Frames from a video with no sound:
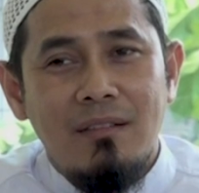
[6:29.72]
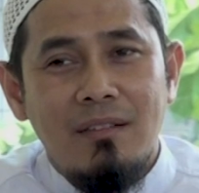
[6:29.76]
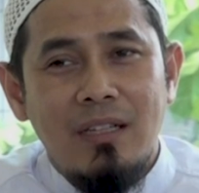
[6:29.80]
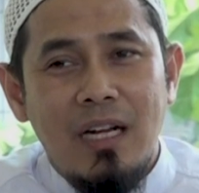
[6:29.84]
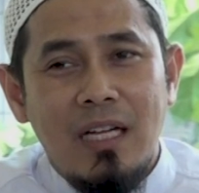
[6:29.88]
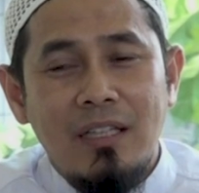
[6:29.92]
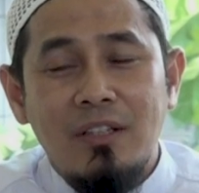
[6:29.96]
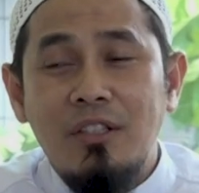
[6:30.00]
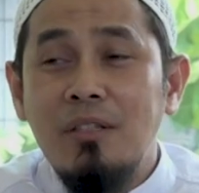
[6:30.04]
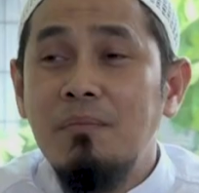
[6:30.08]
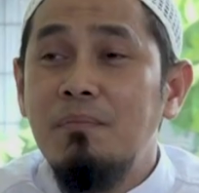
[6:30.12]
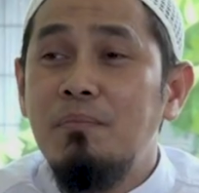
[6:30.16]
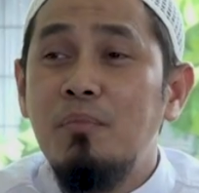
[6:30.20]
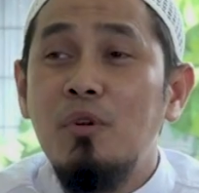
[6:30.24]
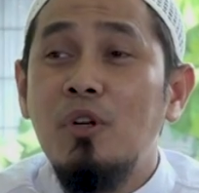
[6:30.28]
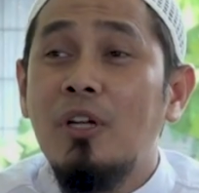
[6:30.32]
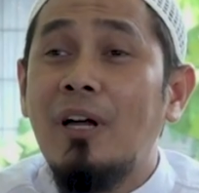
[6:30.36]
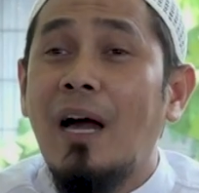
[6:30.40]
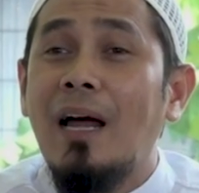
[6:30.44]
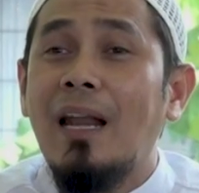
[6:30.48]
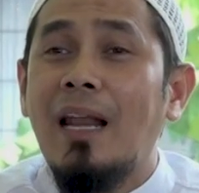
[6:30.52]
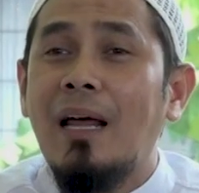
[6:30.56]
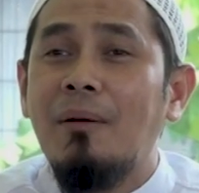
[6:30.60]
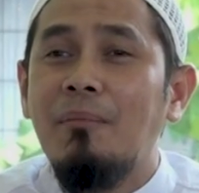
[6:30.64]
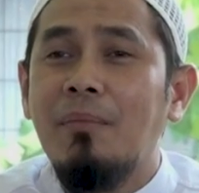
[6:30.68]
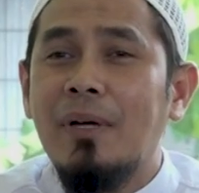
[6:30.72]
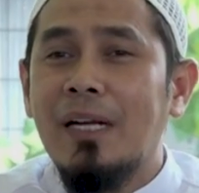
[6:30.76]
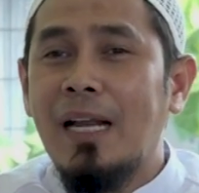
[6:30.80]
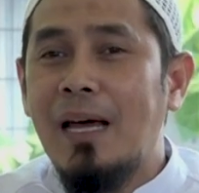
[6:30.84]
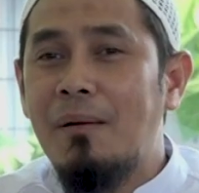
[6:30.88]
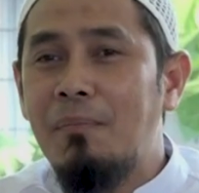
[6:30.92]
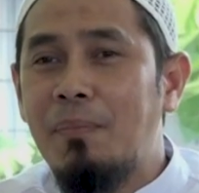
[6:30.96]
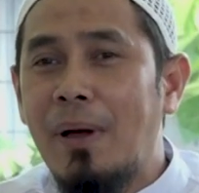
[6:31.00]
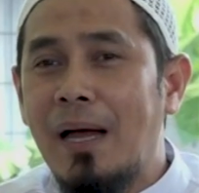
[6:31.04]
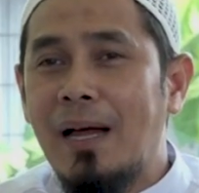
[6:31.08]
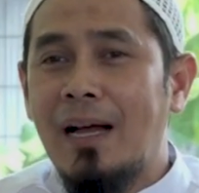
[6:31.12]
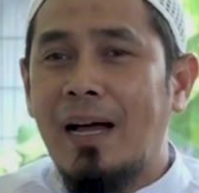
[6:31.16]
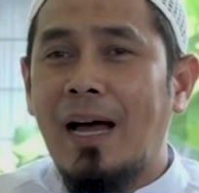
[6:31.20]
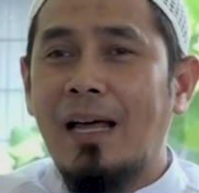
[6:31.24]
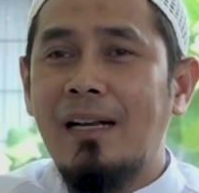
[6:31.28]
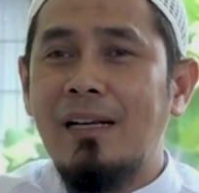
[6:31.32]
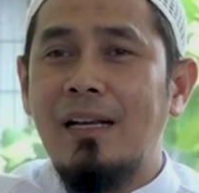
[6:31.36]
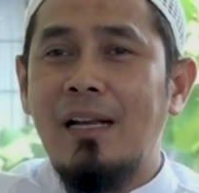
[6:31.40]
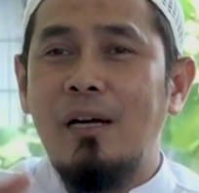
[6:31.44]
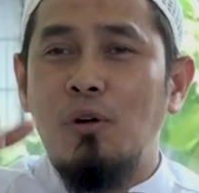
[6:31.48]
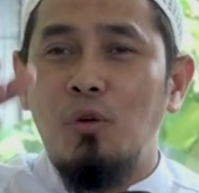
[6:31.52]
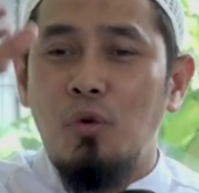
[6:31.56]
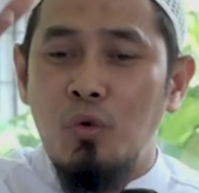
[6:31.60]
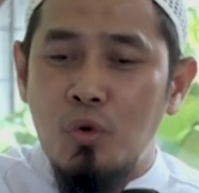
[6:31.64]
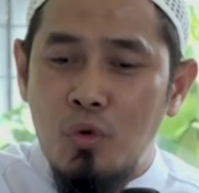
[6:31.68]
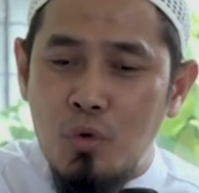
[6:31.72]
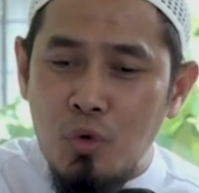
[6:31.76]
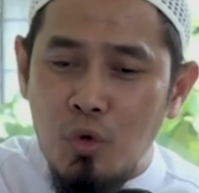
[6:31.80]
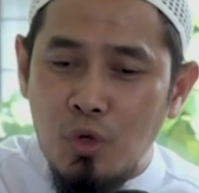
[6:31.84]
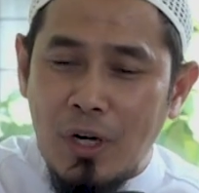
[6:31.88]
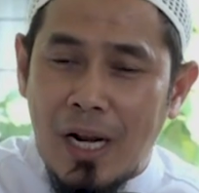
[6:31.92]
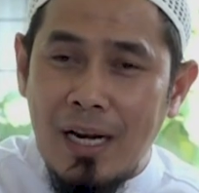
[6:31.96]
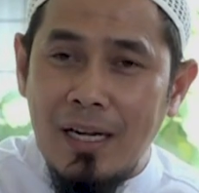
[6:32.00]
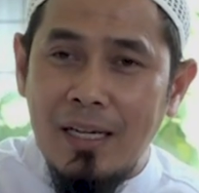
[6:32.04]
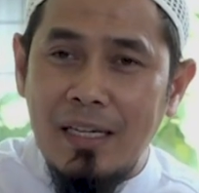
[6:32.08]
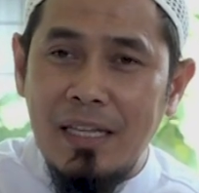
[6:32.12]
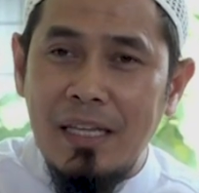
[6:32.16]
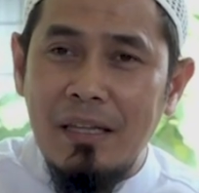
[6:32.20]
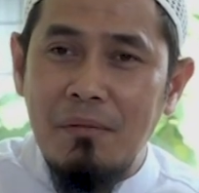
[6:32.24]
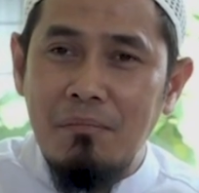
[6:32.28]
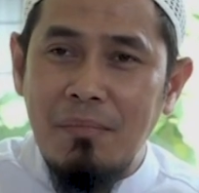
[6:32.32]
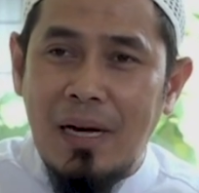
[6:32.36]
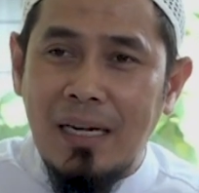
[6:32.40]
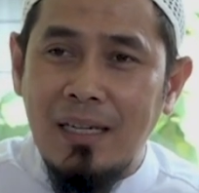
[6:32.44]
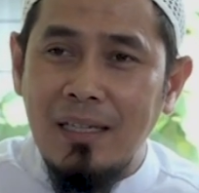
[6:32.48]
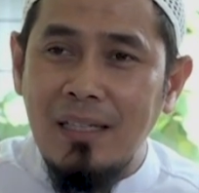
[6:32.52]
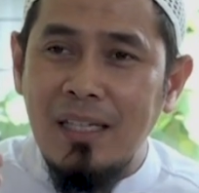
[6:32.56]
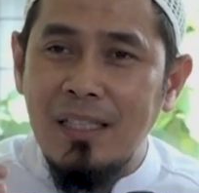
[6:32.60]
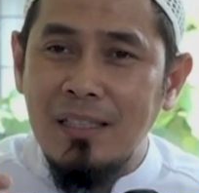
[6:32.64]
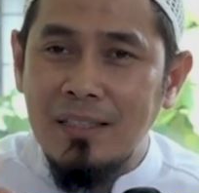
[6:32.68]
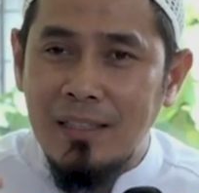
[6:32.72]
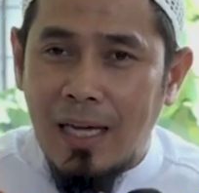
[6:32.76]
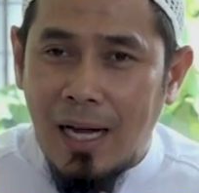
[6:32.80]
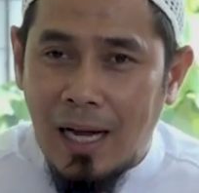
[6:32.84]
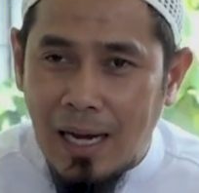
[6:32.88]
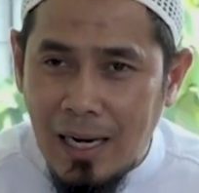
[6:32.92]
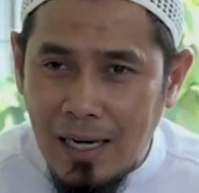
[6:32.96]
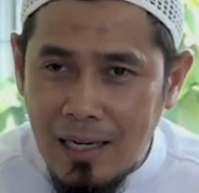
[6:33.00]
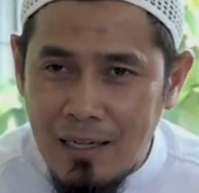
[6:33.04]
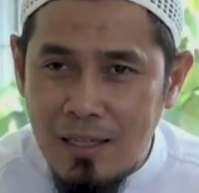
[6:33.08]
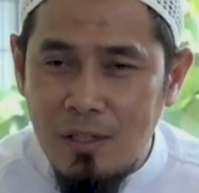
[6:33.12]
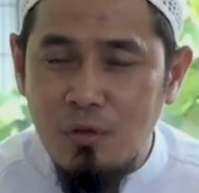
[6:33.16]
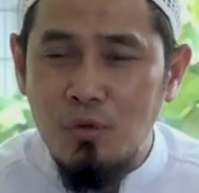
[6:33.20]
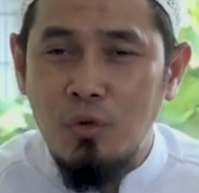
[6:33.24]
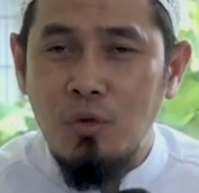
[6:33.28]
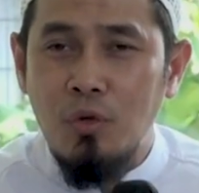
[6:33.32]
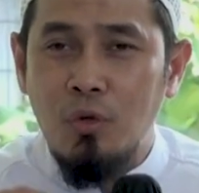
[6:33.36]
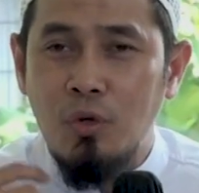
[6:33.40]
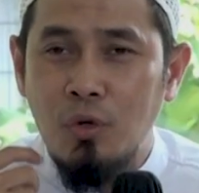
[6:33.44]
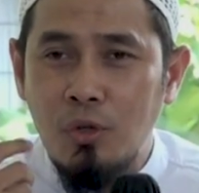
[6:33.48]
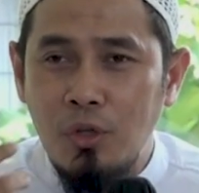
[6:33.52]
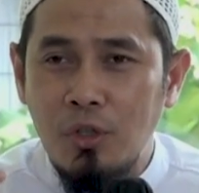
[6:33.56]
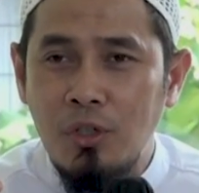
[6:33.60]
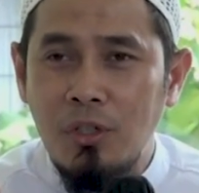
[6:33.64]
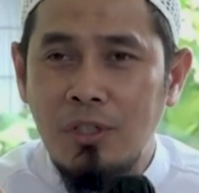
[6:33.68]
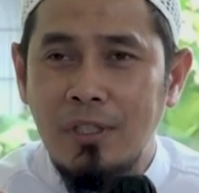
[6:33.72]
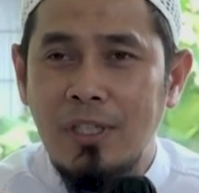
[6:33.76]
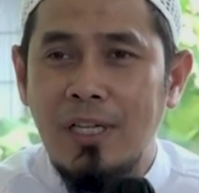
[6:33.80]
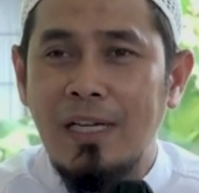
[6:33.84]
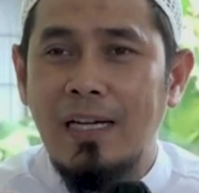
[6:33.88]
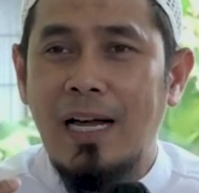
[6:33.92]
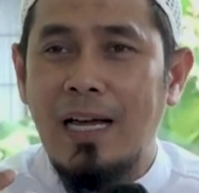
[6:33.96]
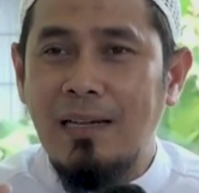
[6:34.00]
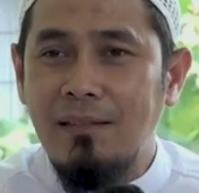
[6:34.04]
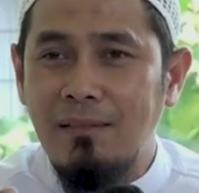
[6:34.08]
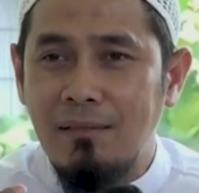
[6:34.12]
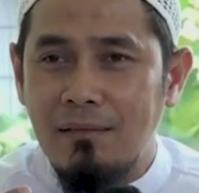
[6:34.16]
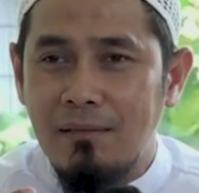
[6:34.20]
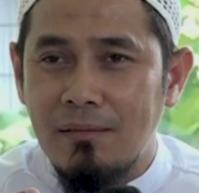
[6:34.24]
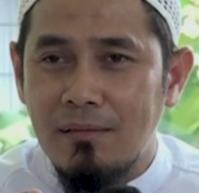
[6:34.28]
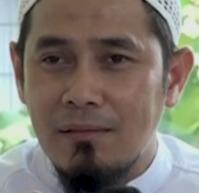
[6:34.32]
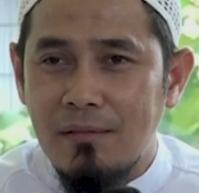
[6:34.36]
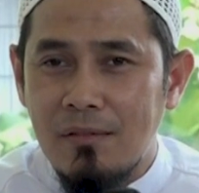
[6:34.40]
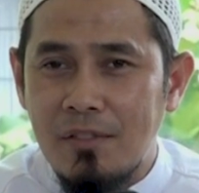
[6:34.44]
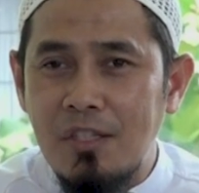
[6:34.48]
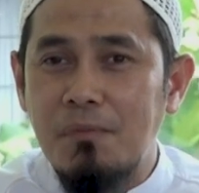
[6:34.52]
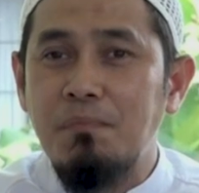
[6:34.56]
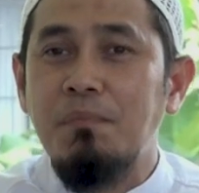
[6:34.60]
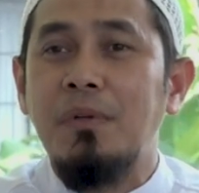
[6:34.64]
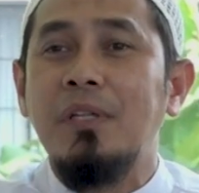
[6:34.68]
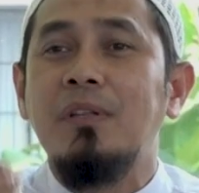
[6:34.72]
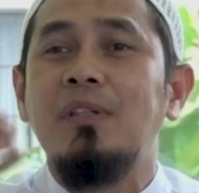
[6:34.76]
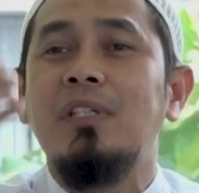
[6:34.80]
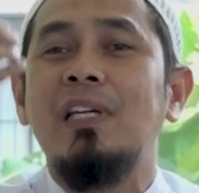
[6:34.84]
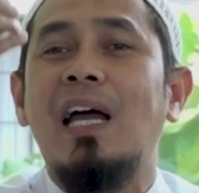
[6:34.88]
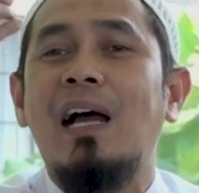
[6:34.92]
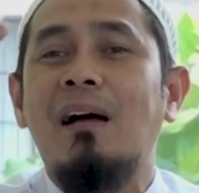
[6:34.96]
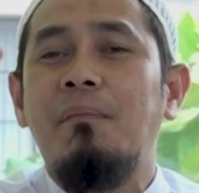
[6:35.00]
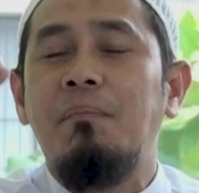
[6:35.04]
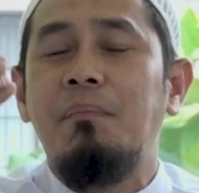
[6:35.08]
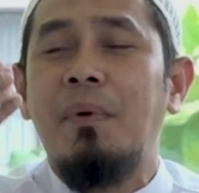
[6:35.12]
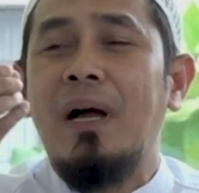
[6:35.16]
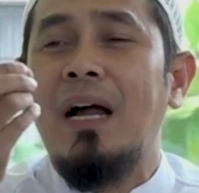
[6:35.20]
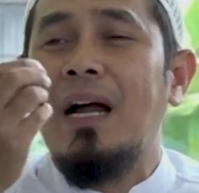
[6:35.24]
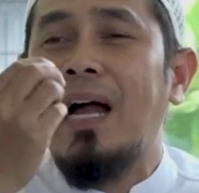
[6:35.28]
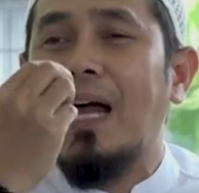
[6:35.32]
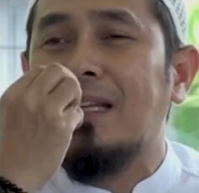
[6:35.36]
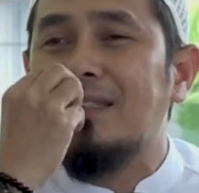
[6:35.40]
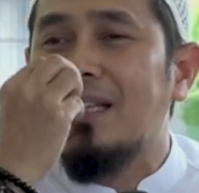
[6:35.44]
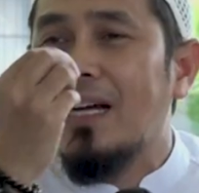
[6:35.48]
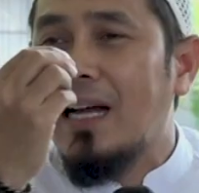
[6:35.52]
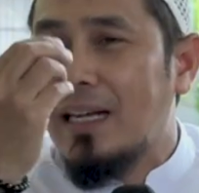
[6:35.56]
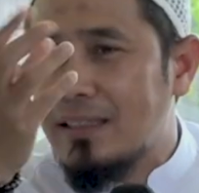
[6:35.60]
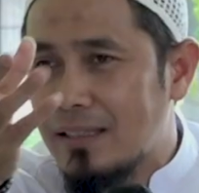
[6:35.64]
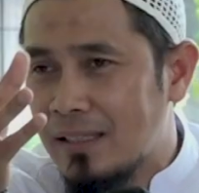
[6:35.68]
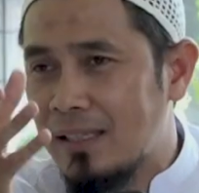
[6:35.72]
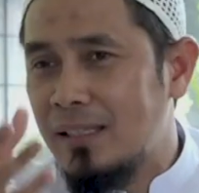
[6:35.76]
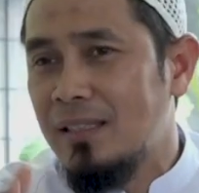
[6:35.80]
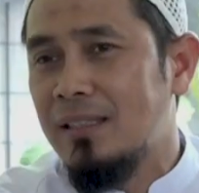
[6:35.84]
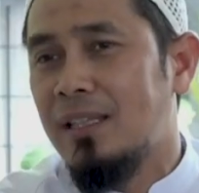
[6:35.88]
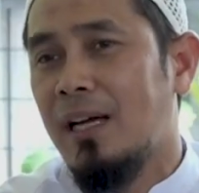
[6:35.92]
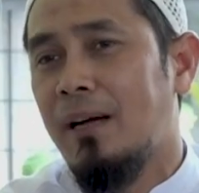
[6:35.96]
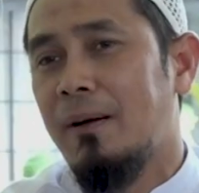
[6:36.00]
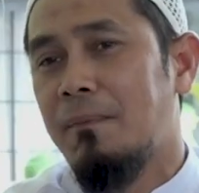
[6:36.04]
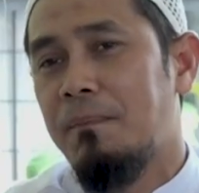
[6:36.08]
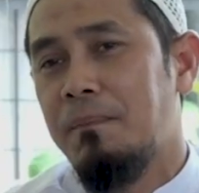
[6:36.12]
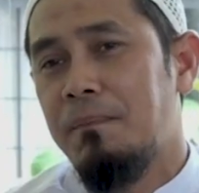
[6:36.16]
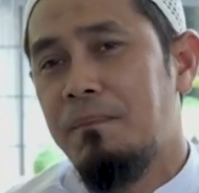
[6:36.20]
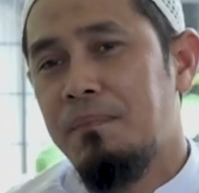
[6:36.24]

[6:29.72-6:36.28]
Nah, tibbul kalam. Kenapa? Karena ukuran iman kita diukur dengan seperti apa kata-kata kita.